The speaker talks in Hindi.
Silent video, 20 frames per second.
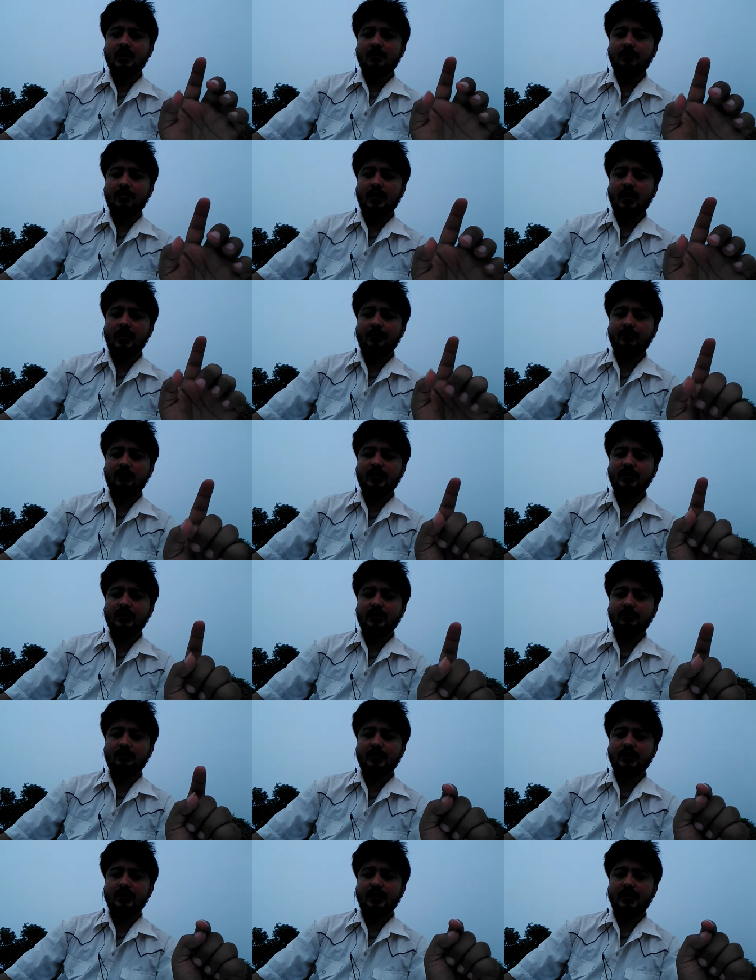पहला पॉइंट
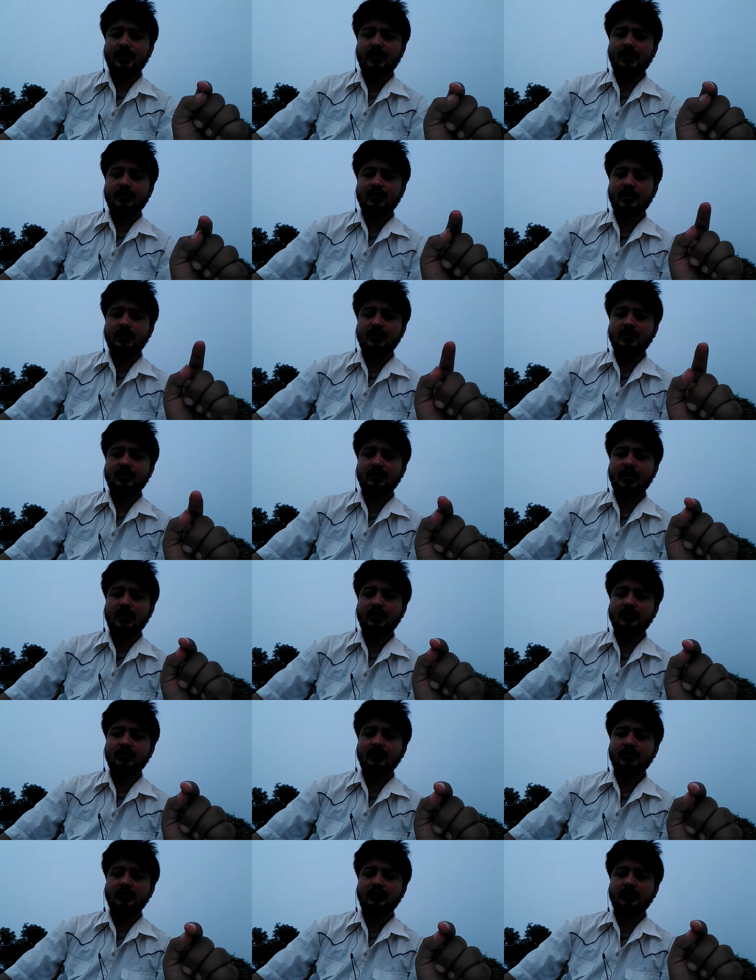नंबर ये है कि नई शिक्षा
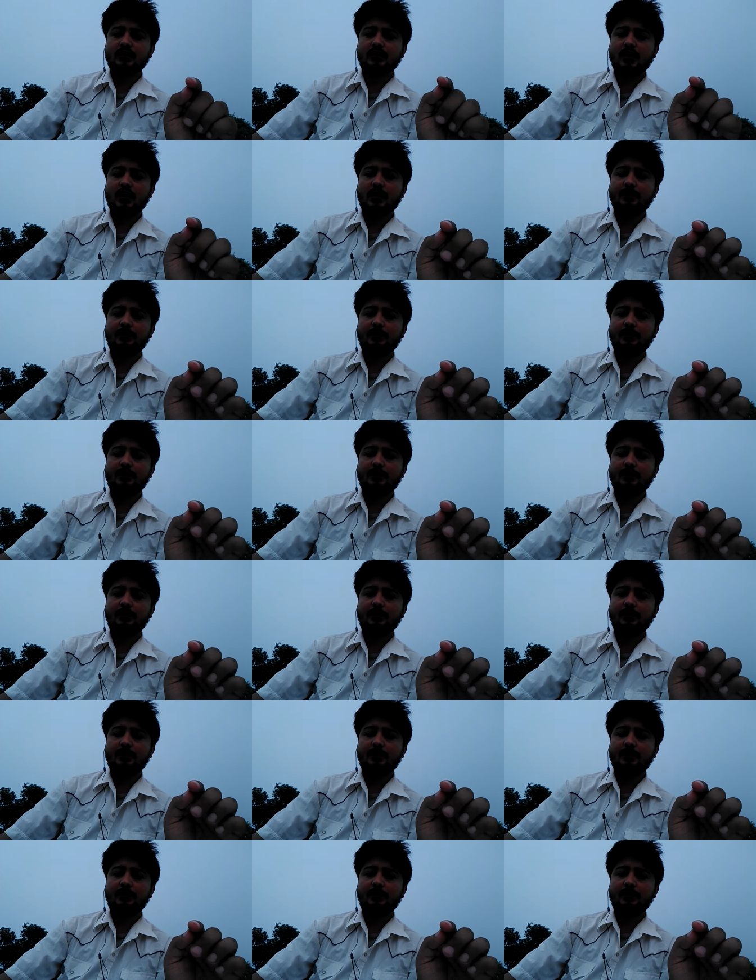नीति के तहत